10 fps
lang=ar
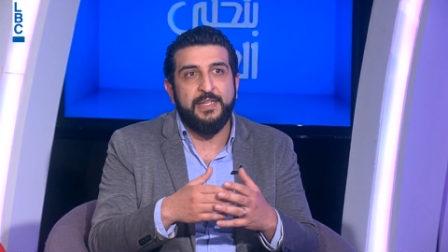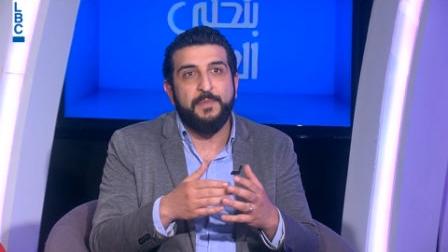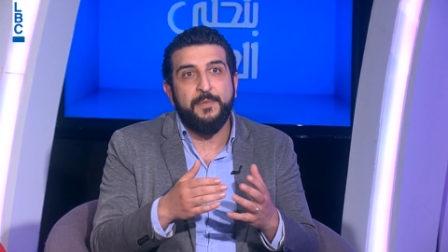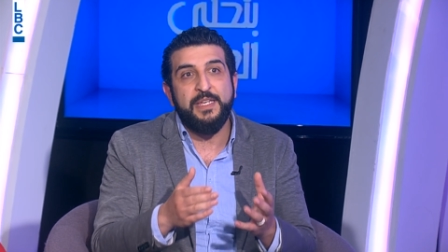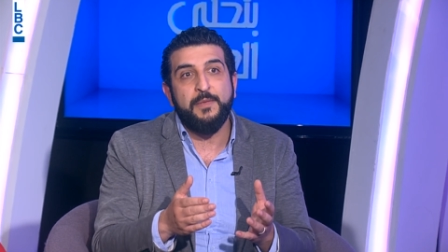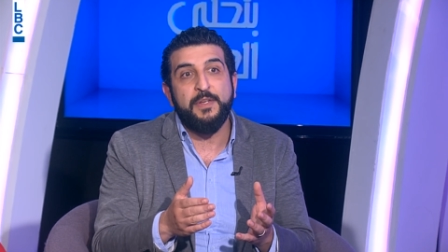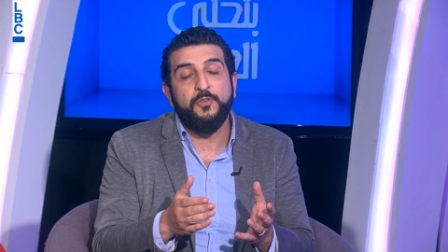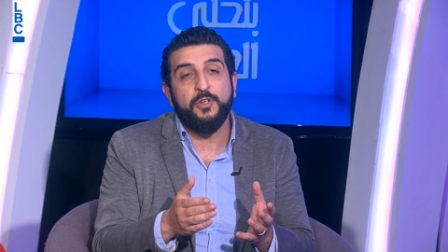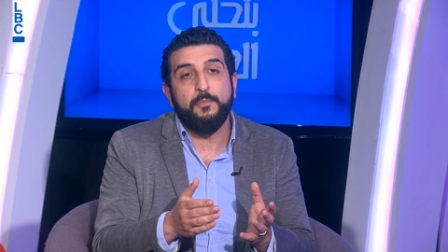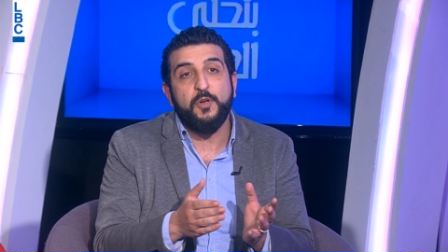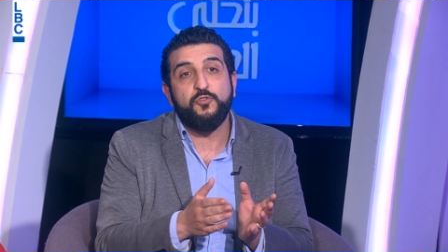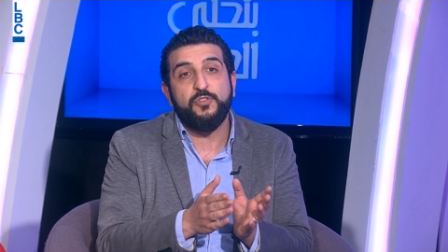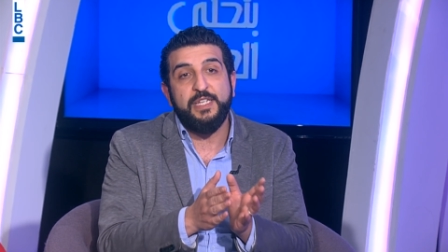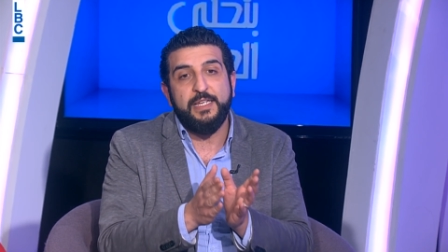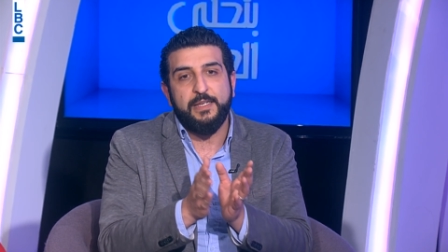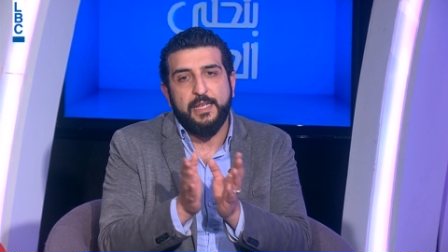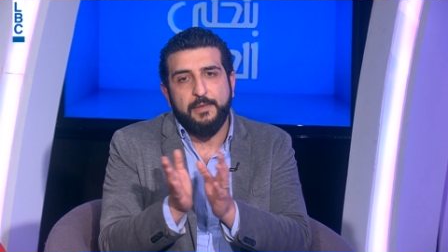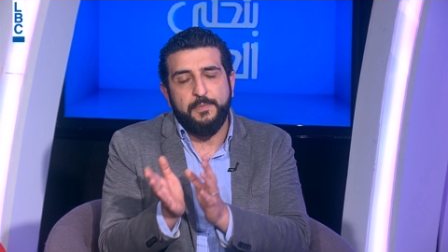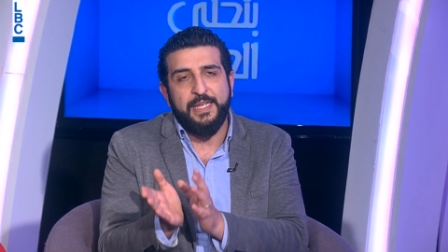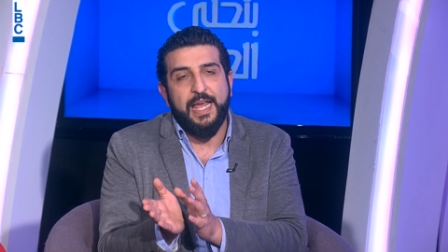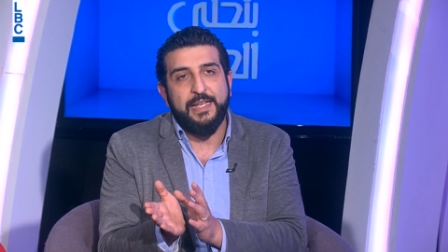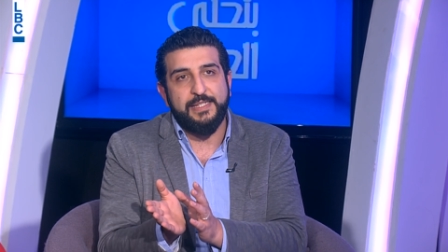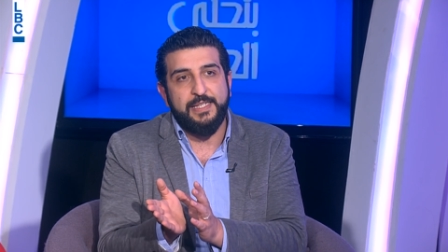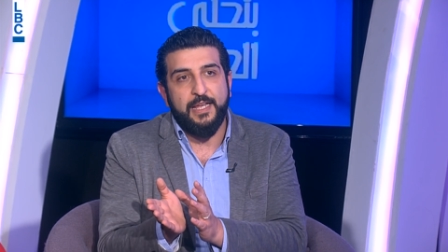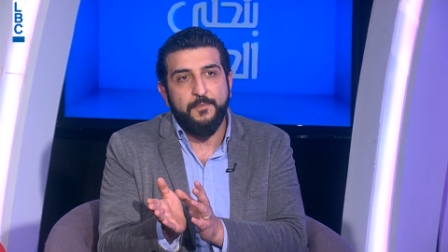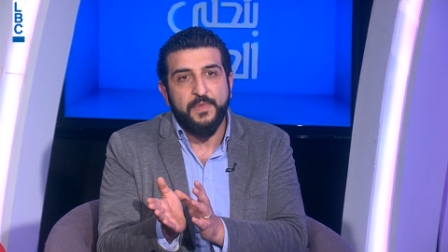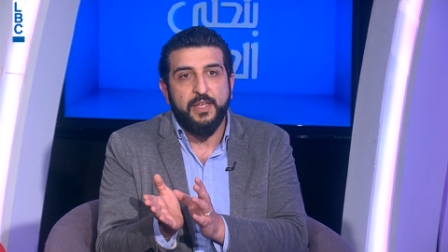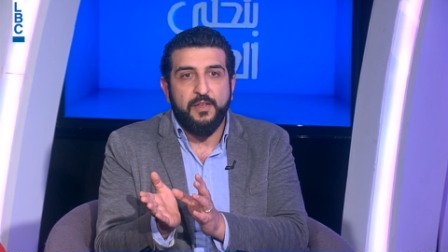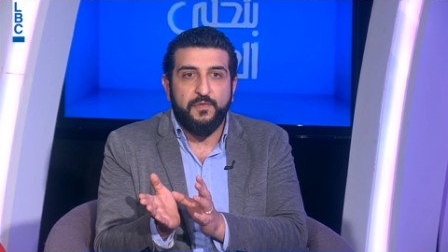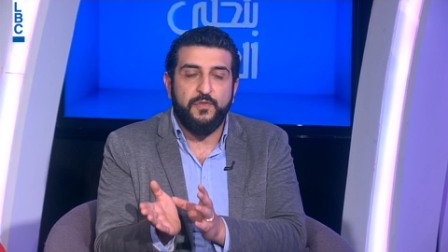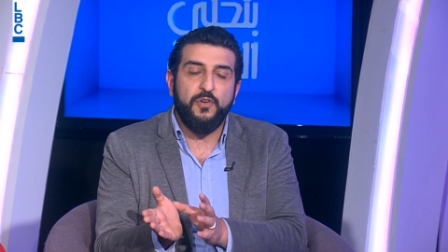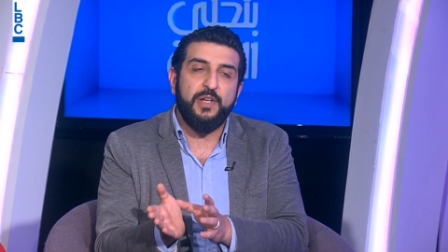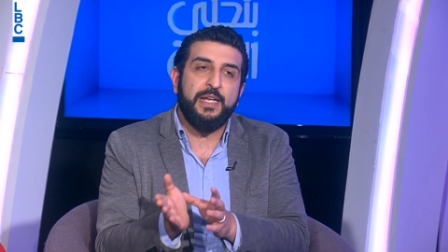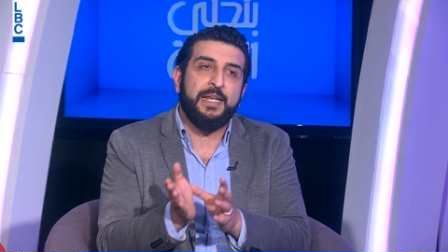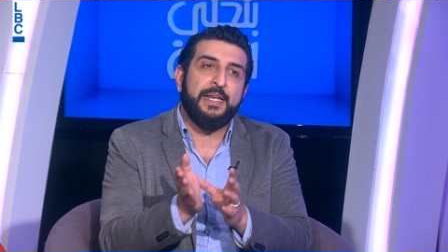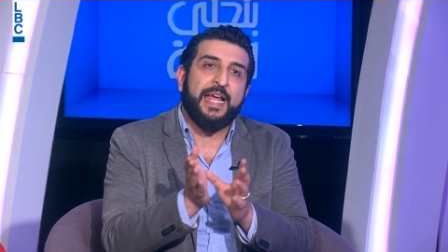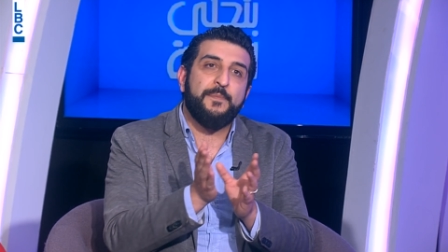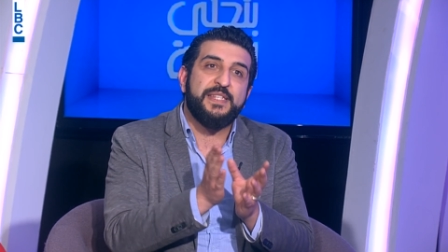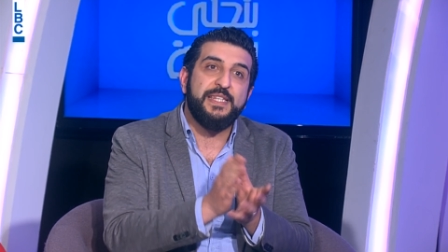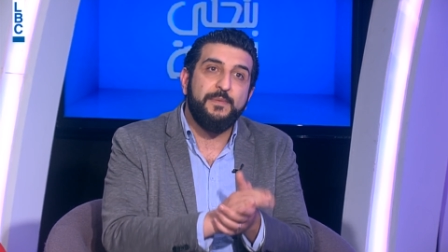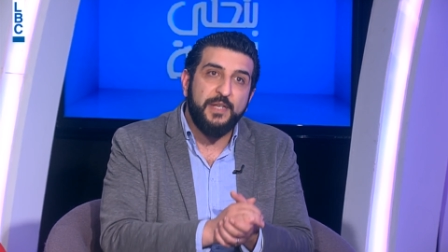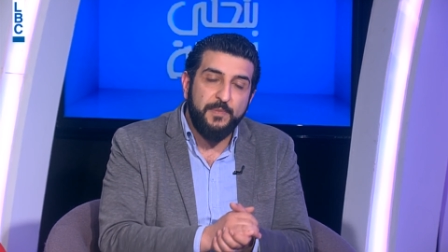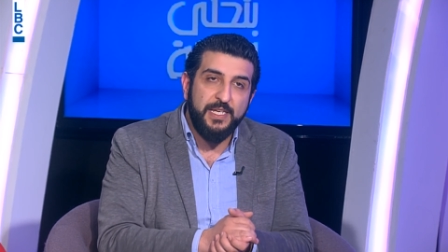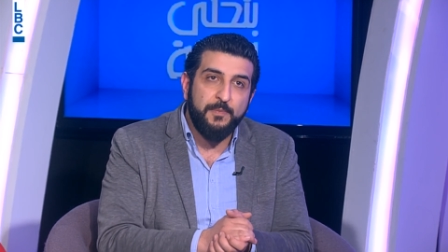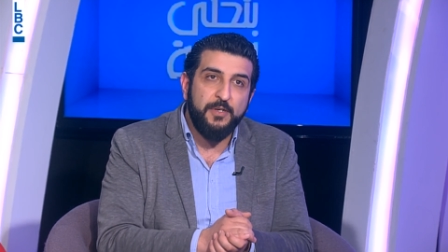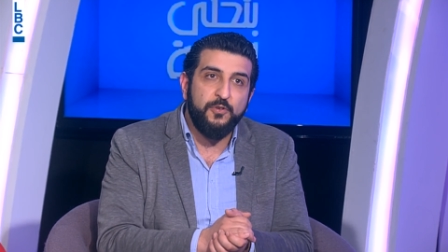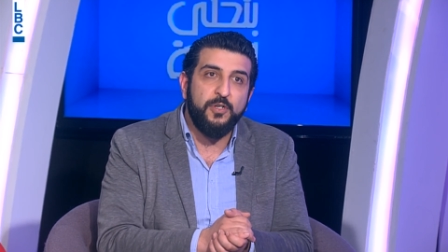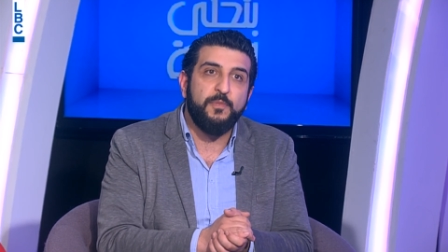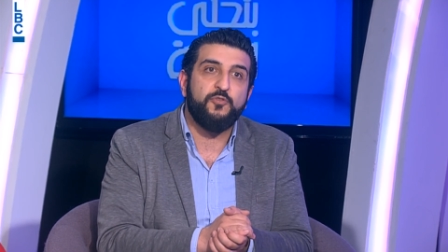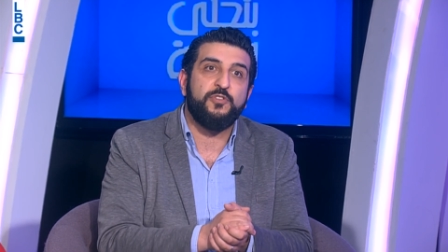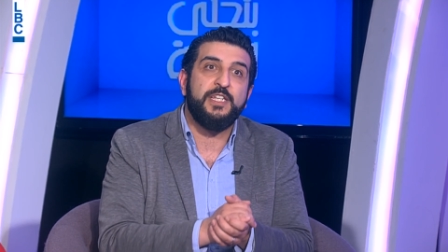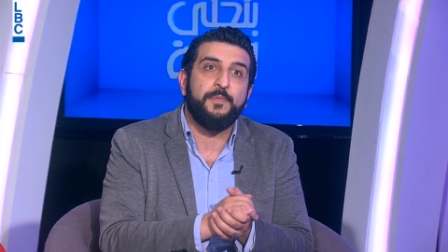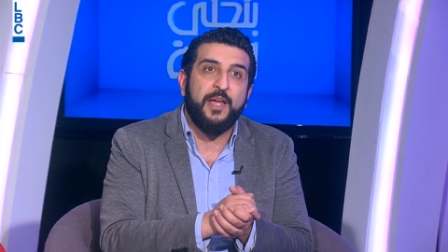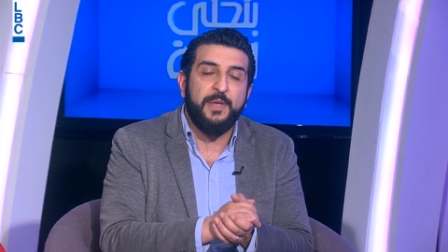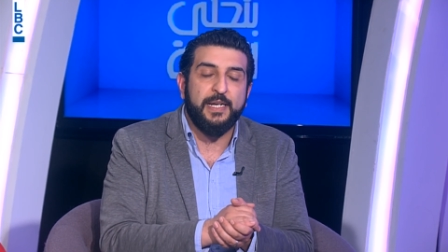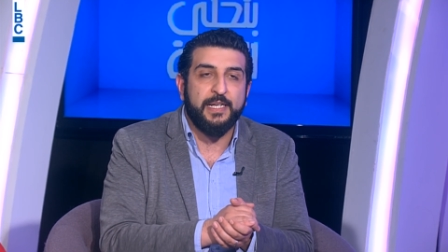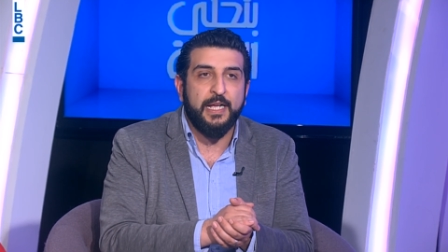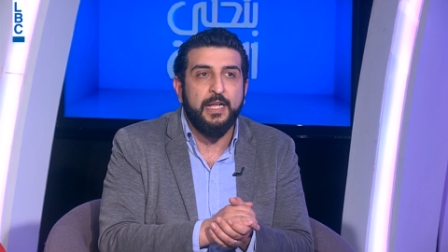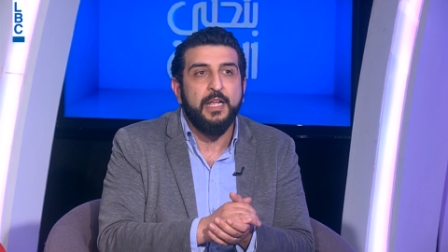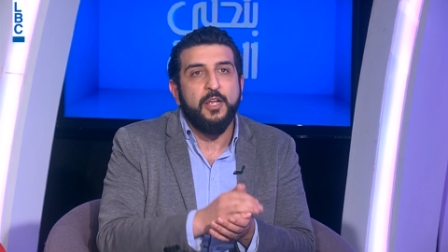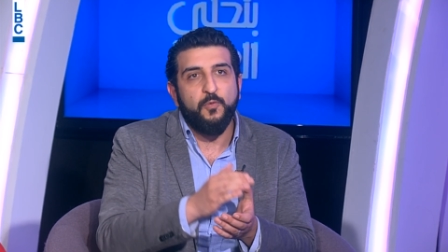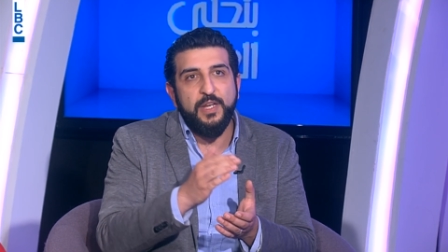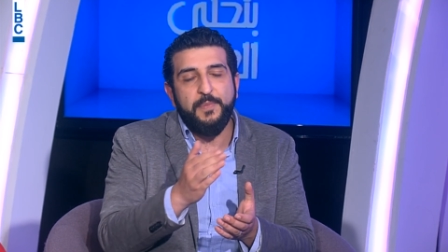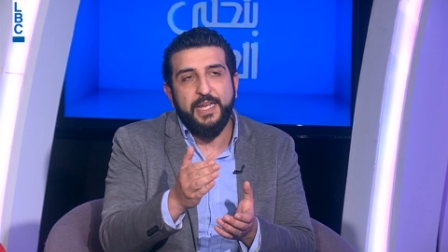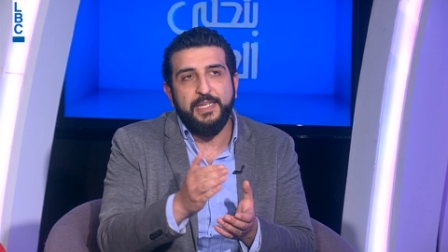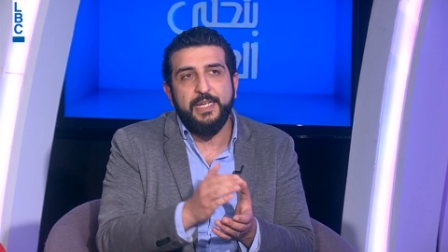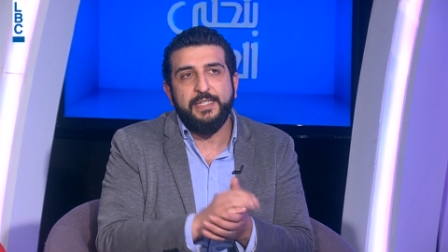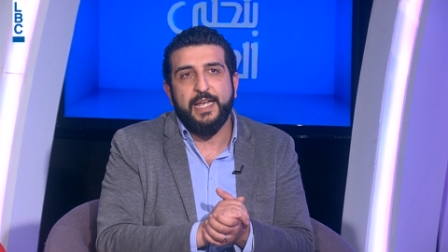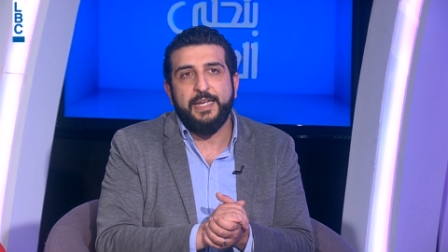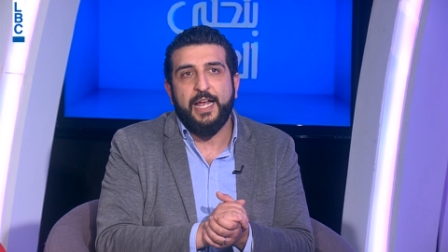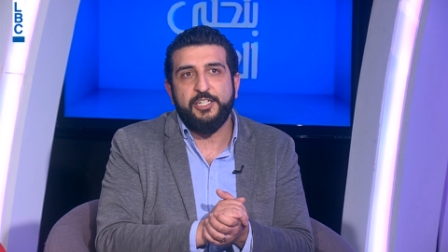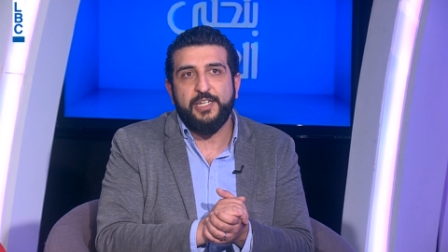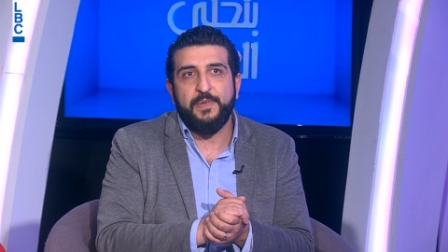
منهم موجودين باسيا فوق ال 50% منهم موجودين بامريكا والباقيين يعني